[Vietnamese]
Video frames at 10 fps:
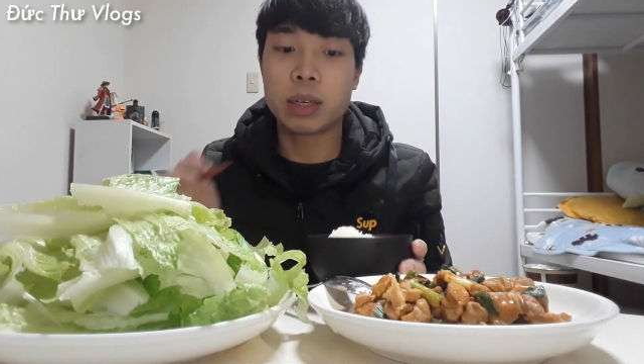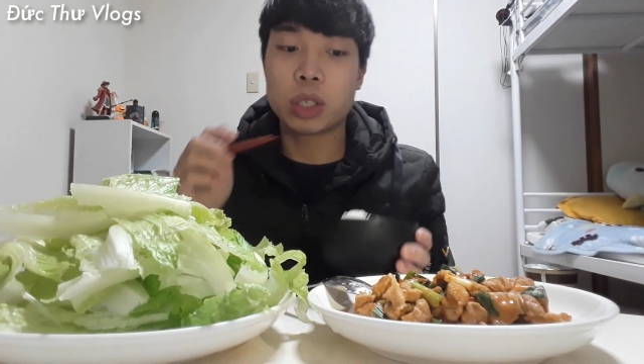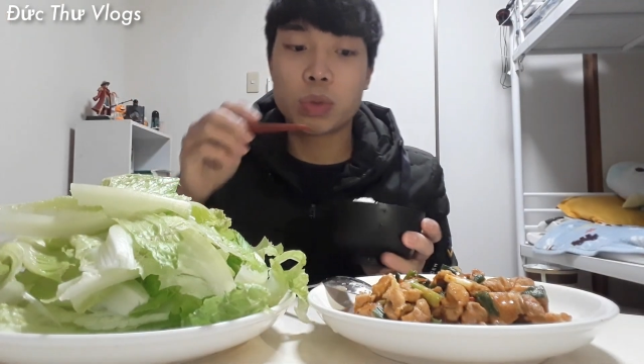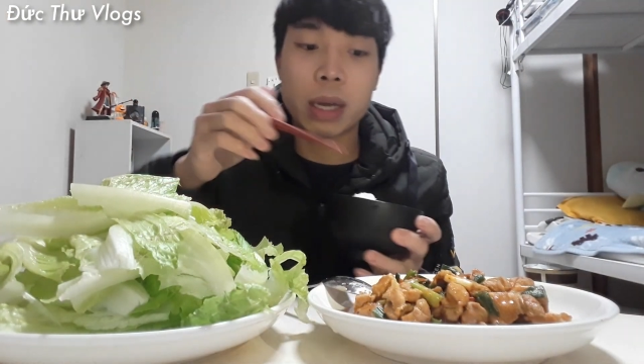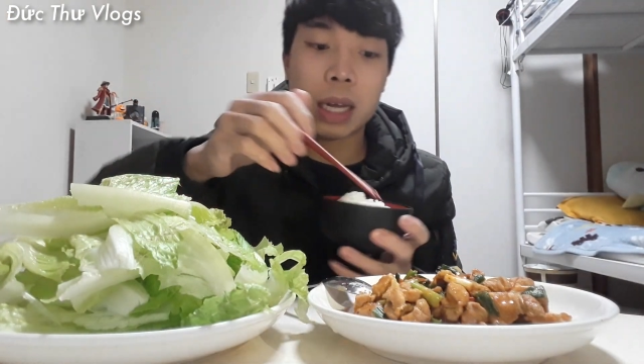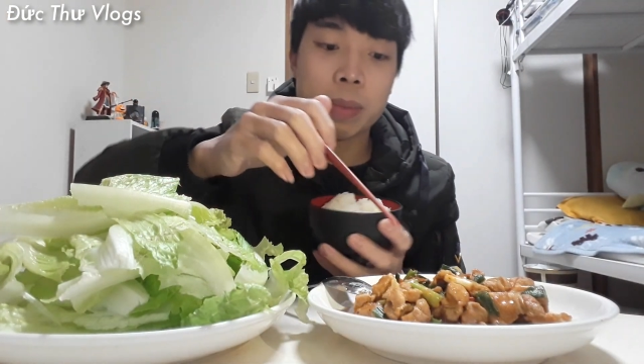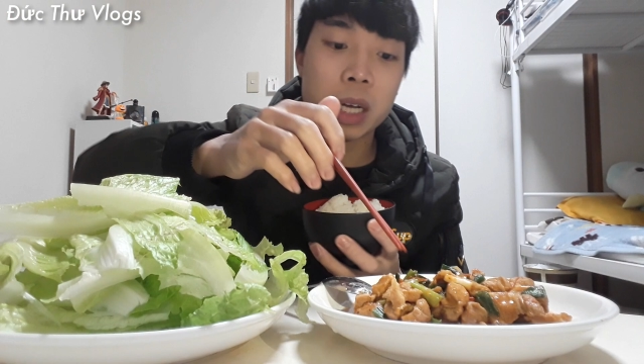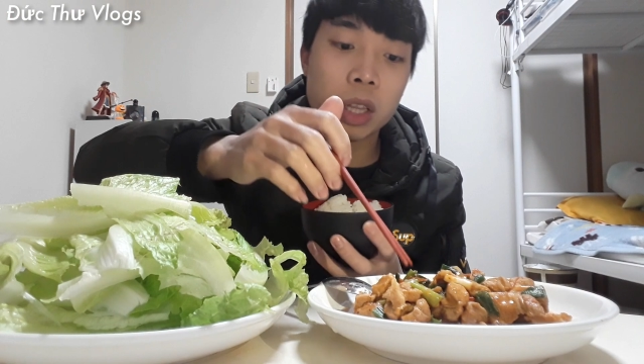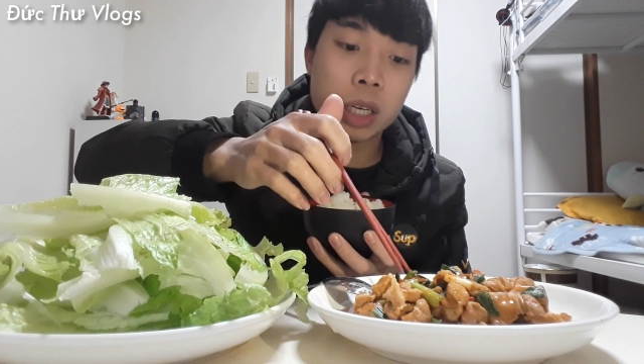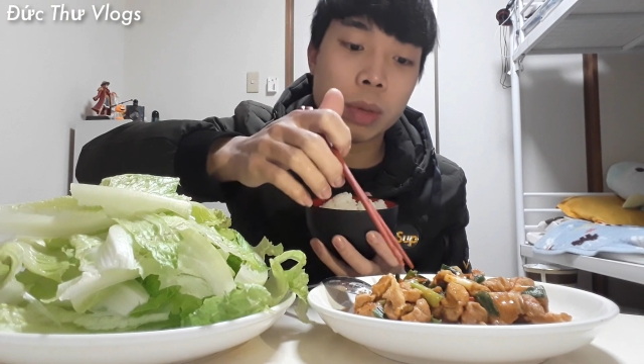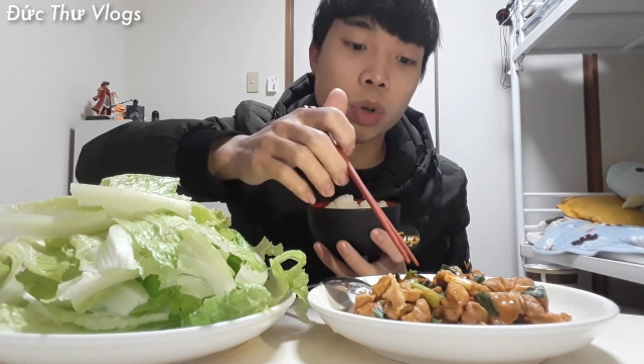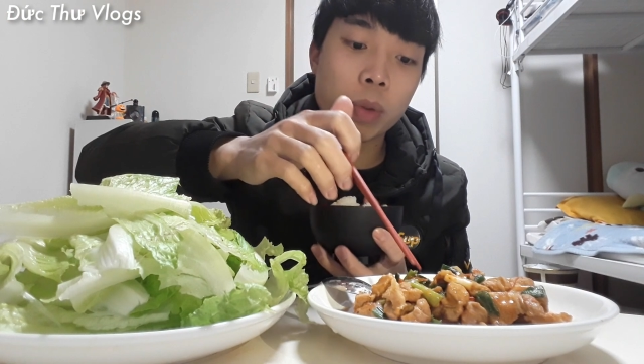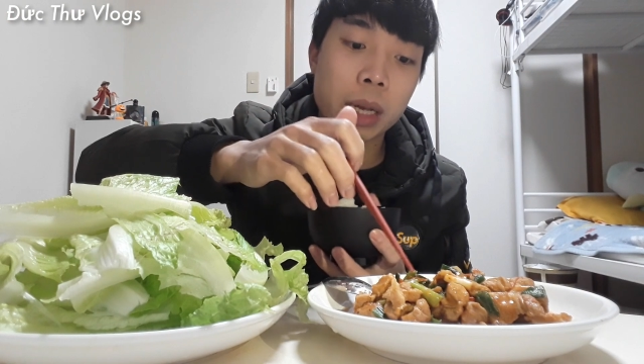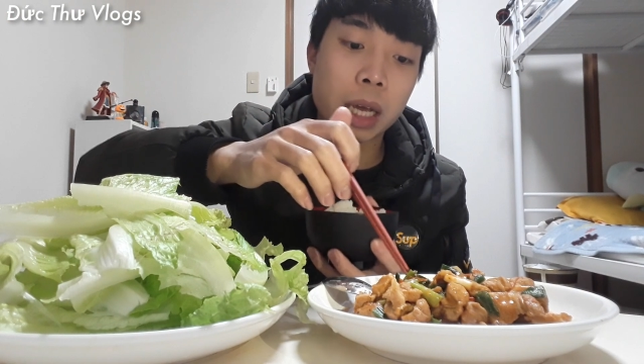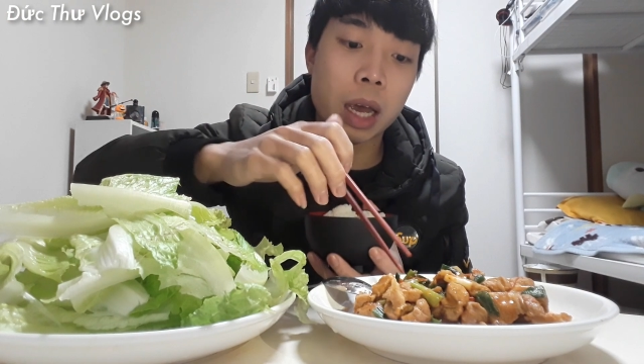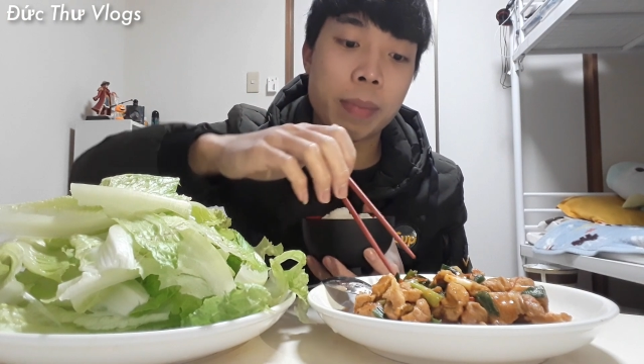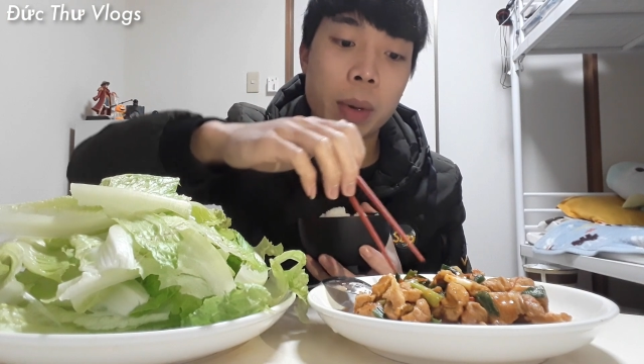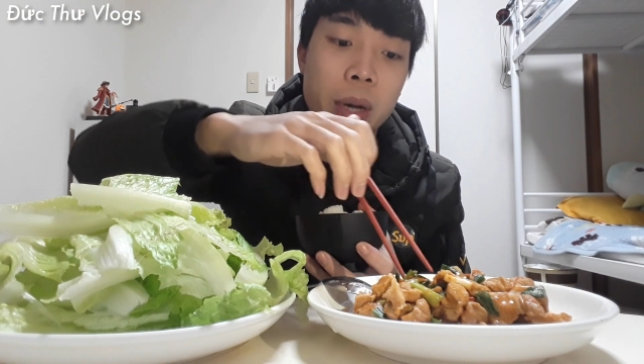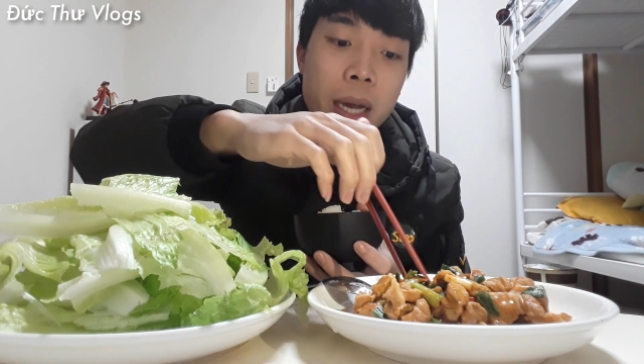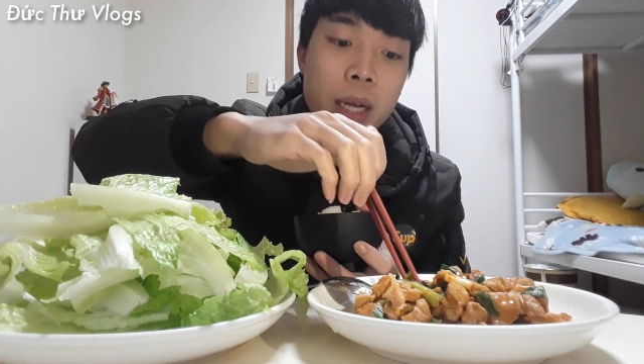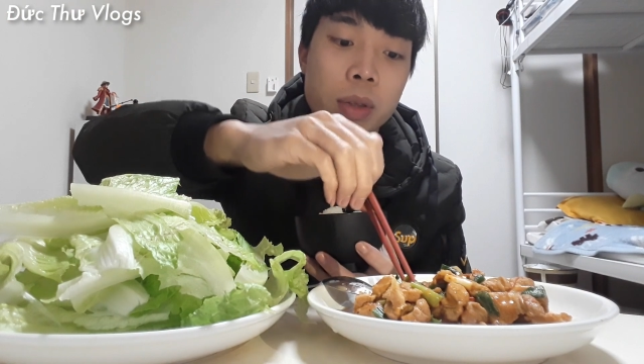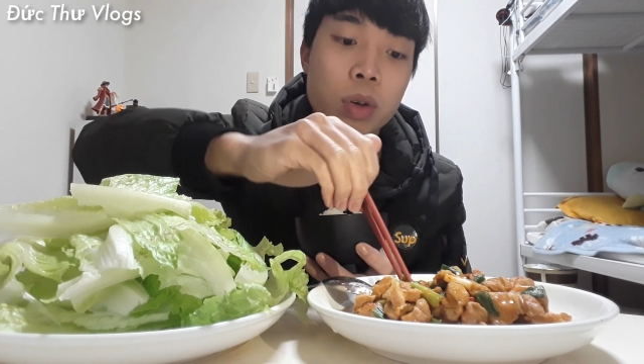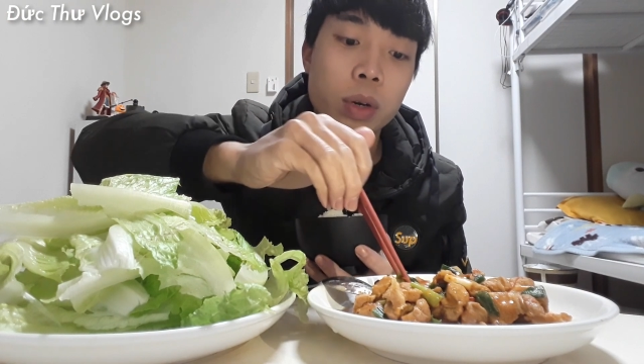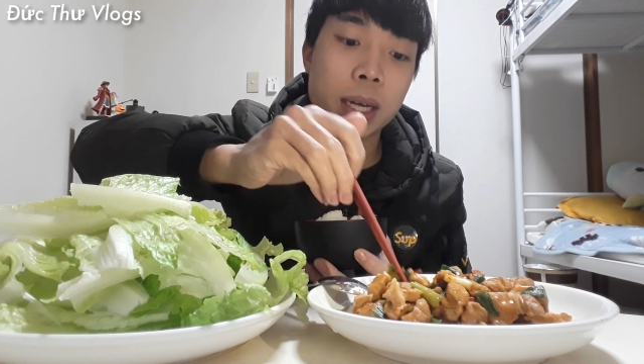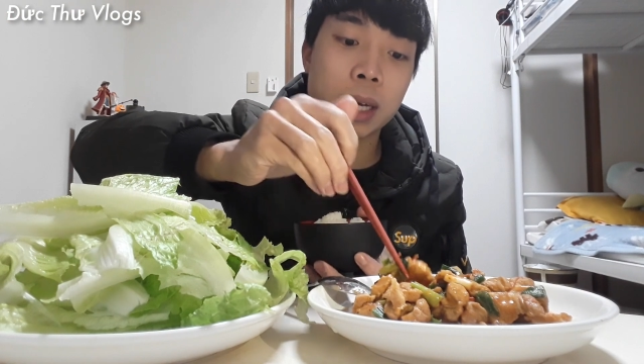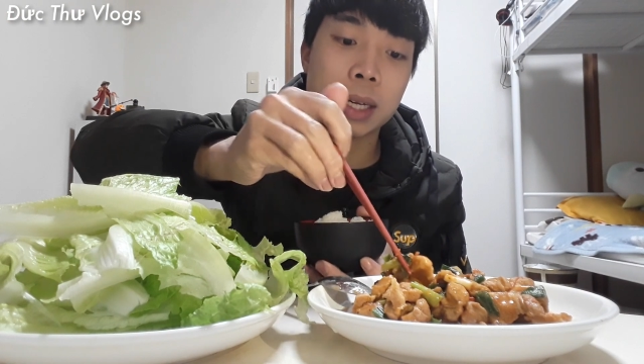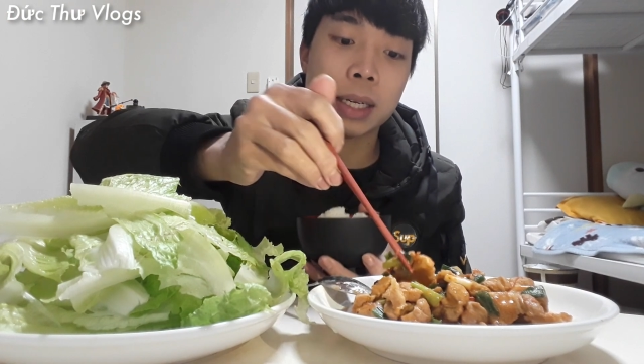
Trong đây là cái bữa cơm tối của mình, mời mọi người ăn cơm tối của mình nhé.